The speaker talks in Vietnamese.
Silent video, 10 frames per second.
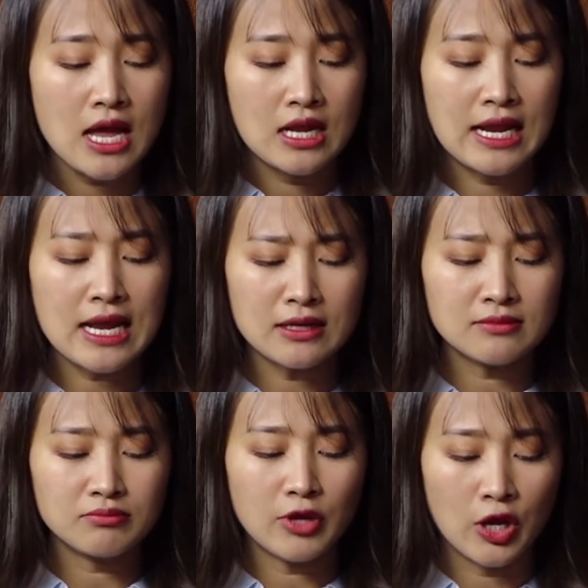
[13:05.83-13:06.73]
Lan Anh
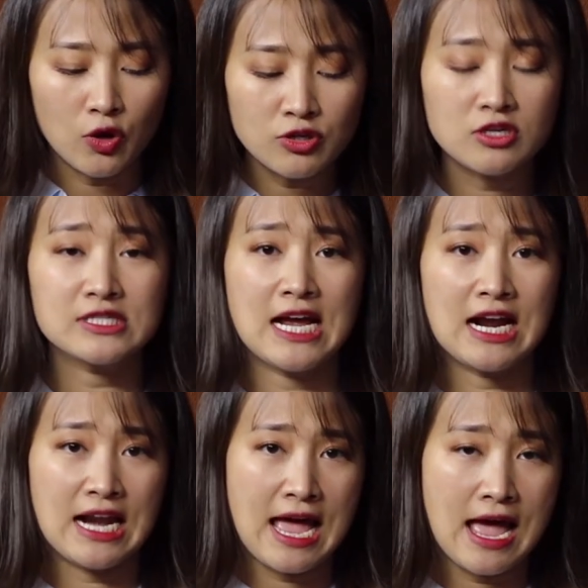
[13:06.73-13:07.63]
hiểu được rằng
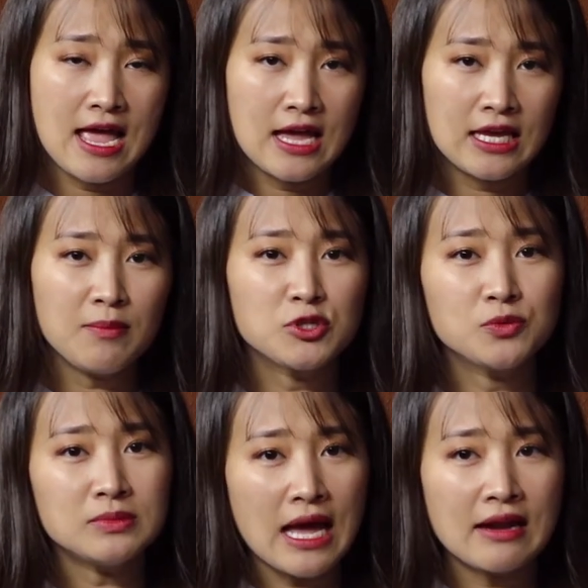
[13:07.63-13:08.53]
là khi mà
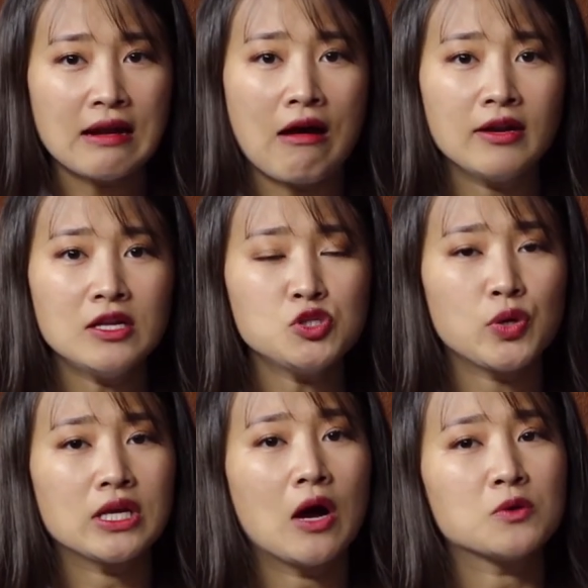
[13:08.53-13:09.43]
chúng ta nói đến
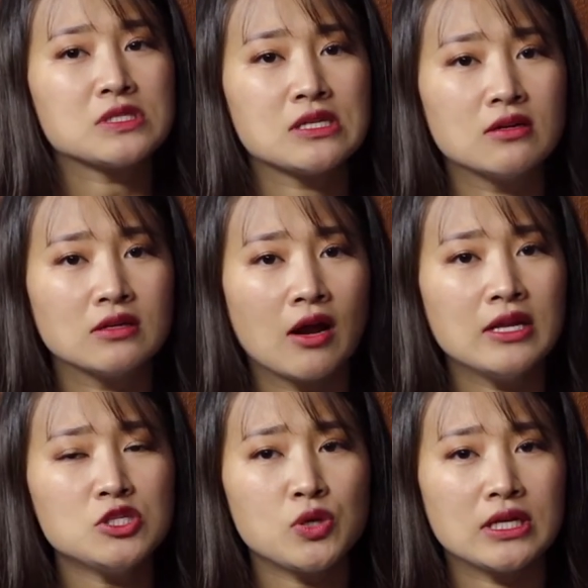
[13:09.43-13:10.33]
chuyện hậu sự, nói
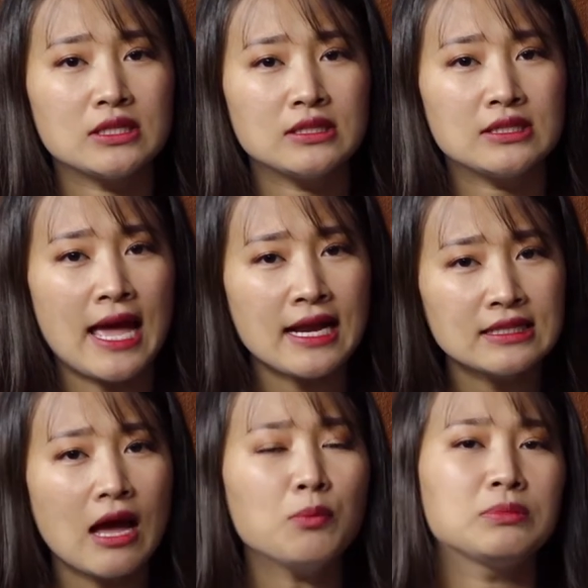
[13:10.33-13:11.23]
đến chuyện tan
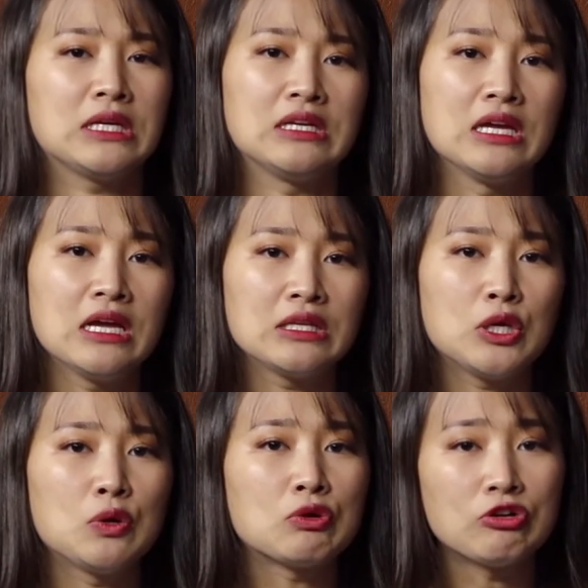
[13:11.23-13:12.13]
tóc thì
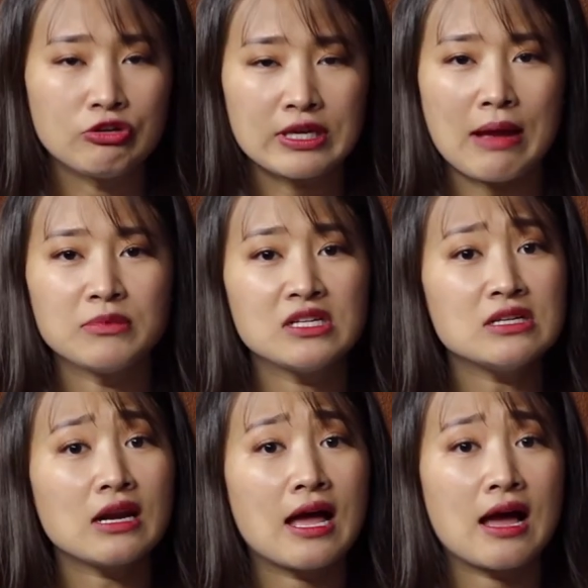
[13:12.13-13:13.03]
nhiều người cảm thấy
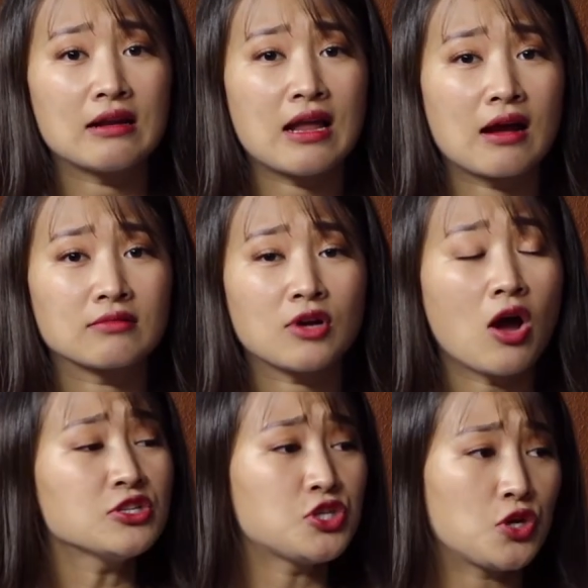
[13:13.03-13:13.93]
rất là khó
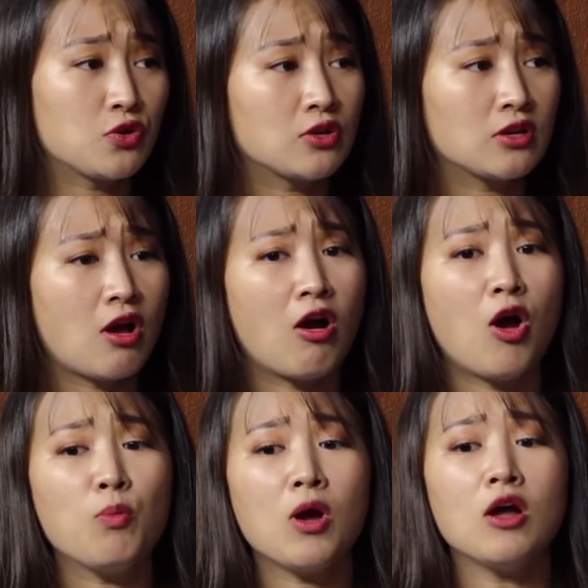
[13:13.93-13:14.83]
chịu, họ
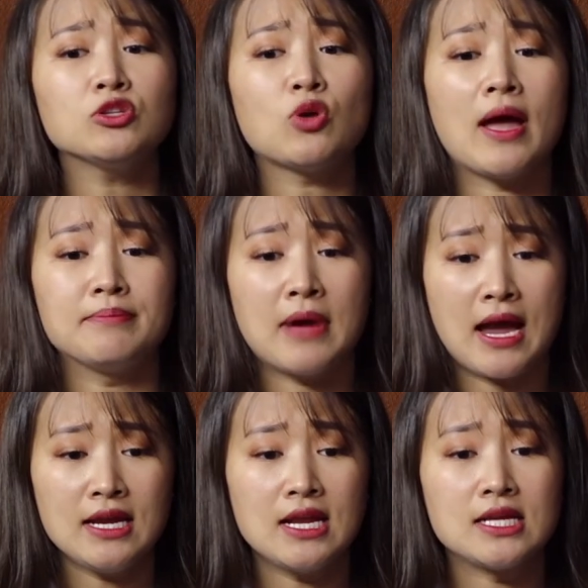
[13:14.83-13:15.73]
không có thoải
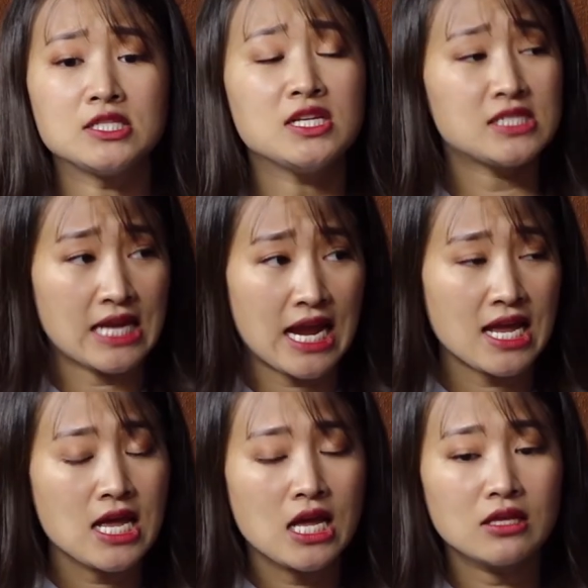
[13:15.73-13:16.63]
mái để chia sẻ.
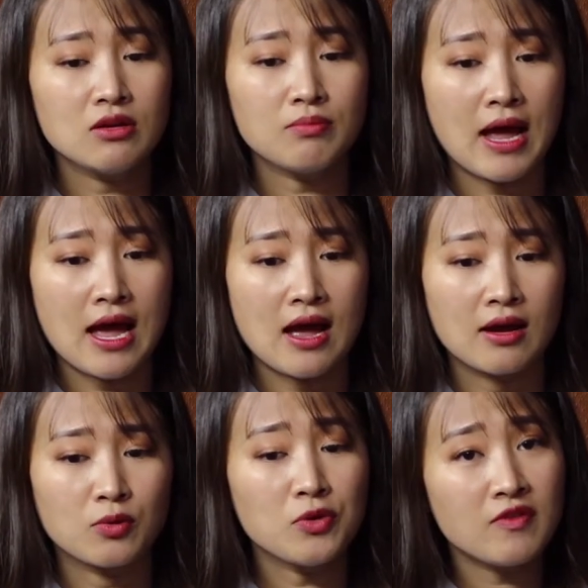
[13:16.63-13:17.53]
Nhưng mà
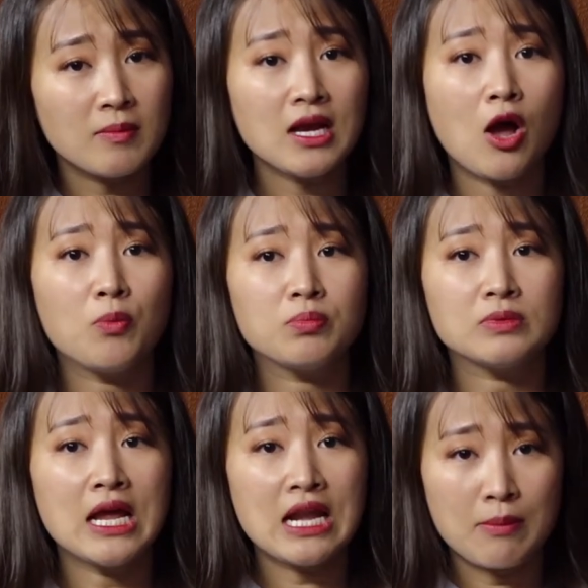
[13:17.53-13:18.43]
quý vị biết không,
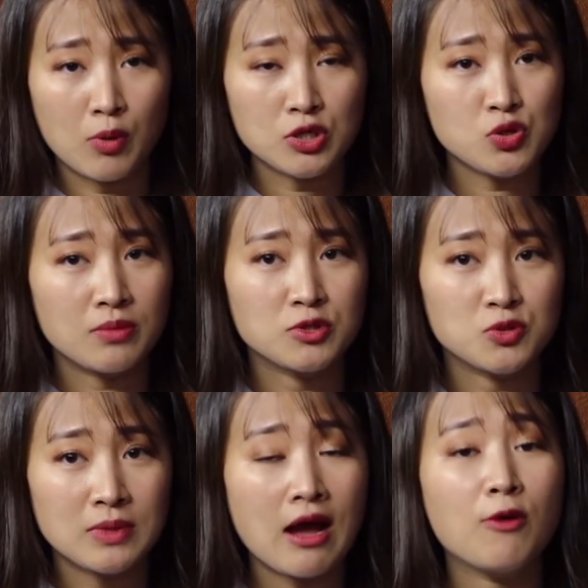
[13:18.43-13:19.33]
đây là một cái chuyện mà chúng
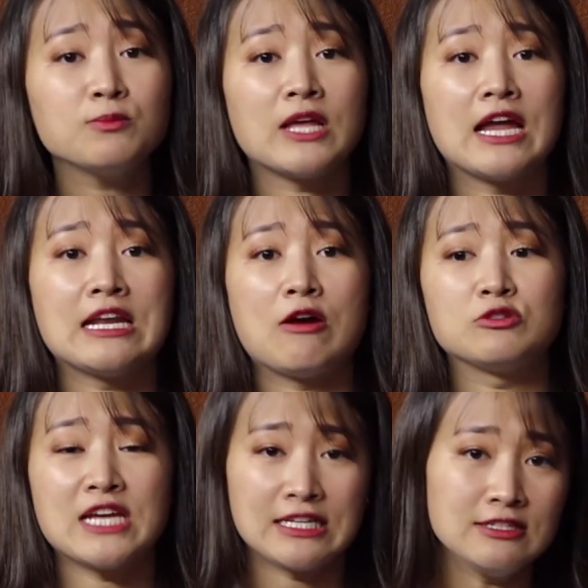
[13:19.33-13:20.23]
ta không thể nào
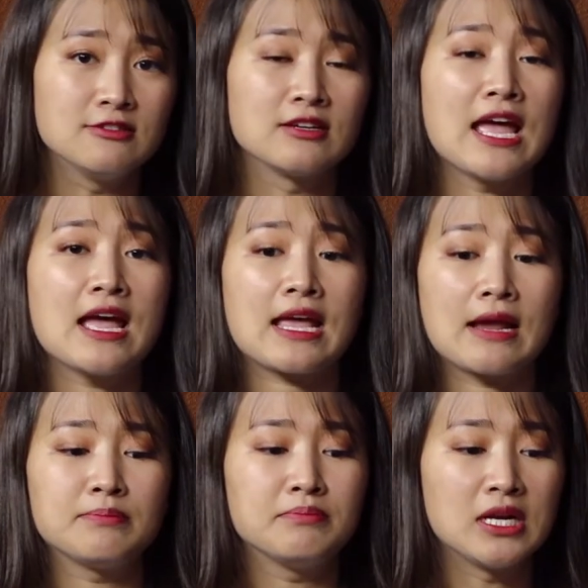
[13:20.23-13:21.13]
tránh được.
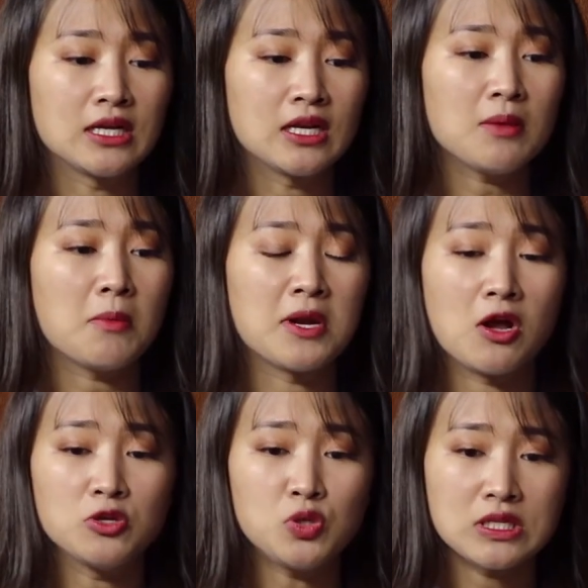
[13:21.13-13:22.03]
Mình khi mà mình nói
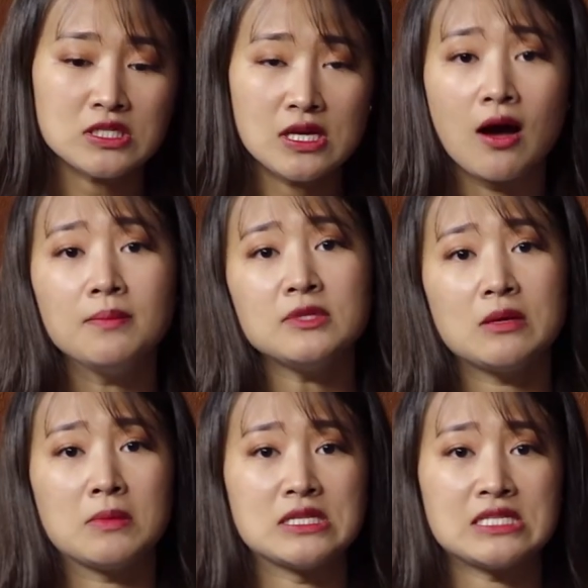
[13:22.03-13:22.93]
chuyện sớm thì
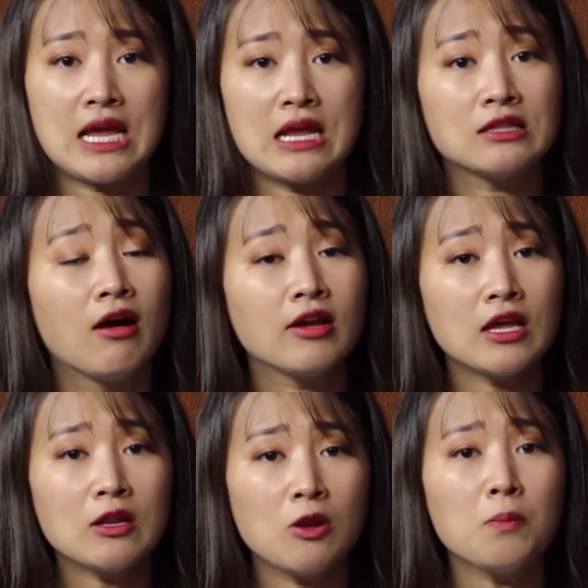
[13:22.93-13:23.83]
mình sẽ tới cái
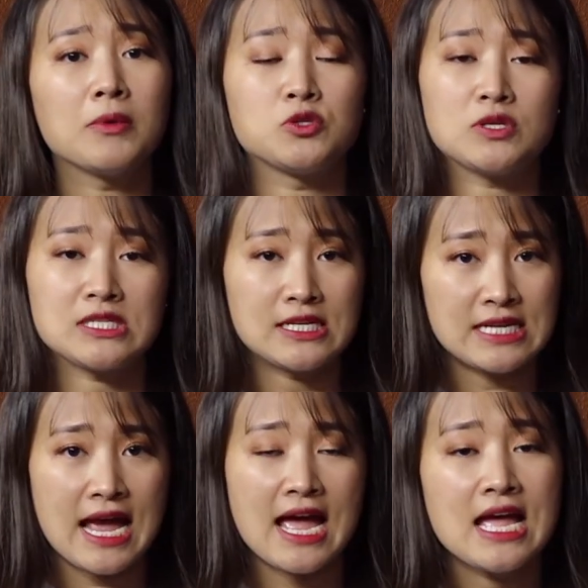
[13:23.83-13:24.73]
lúc mà chuyện xảy
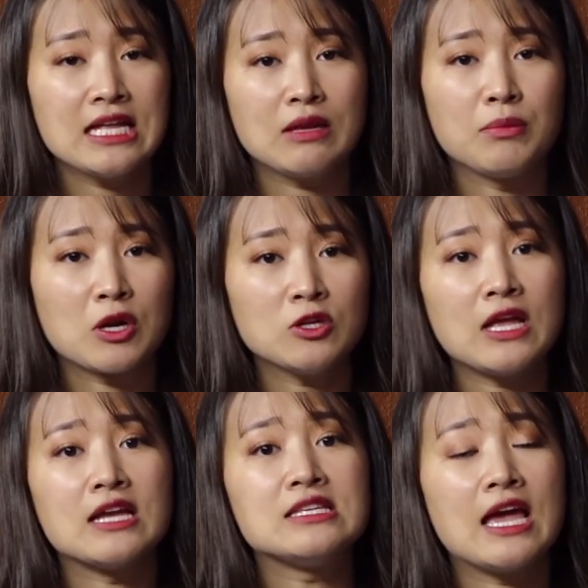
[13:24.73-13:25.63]
ra thì mình có thể
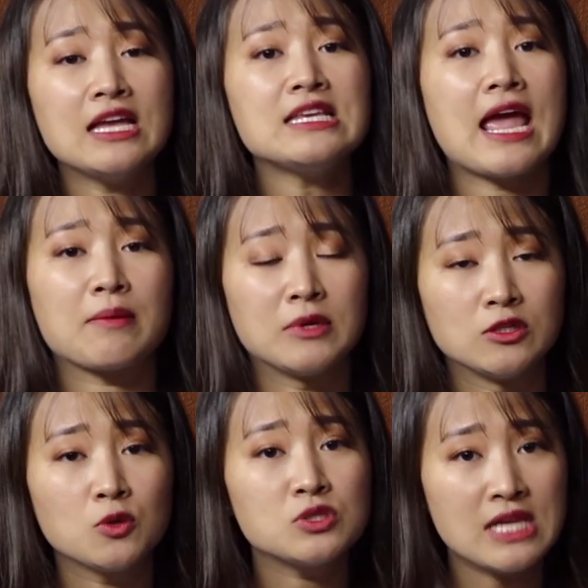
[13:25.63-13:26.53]
dễ dàng mình
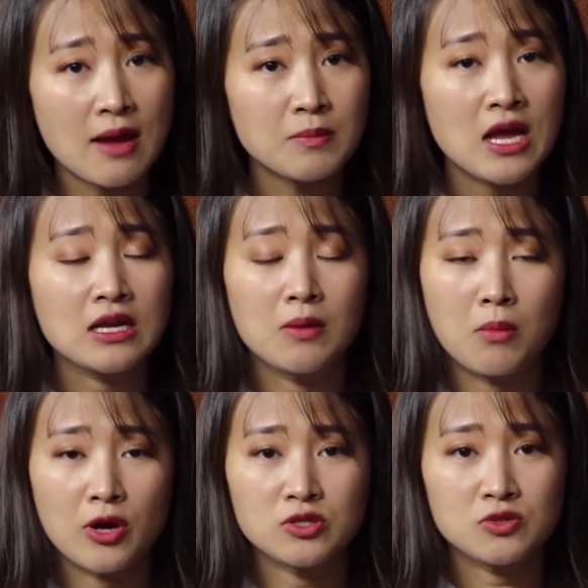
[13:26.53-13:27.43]
thu xếp để
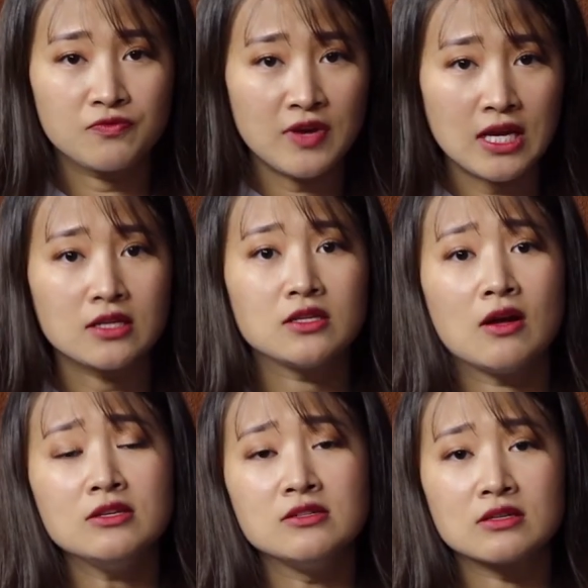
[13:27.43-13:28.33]
mọi việc nó
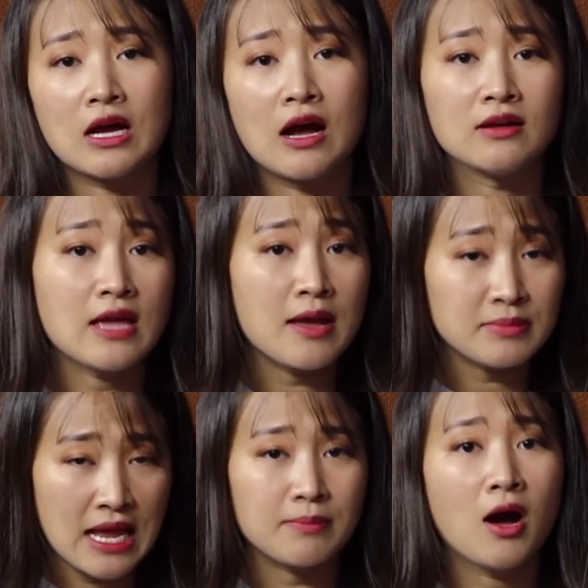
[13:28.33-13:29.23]
được êm
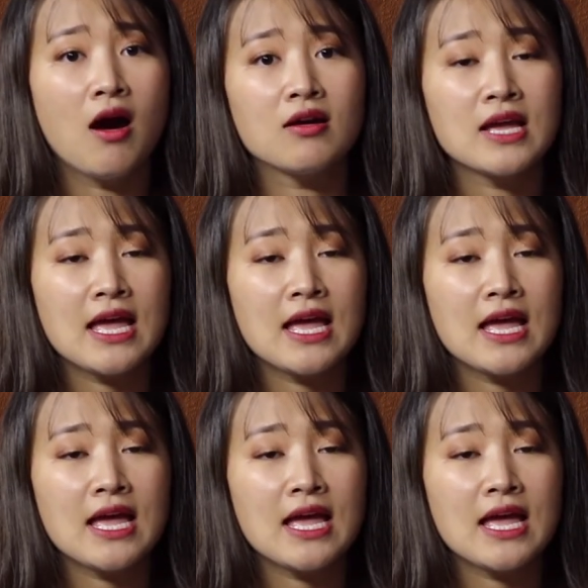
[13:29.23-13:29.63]
đẹp hơn.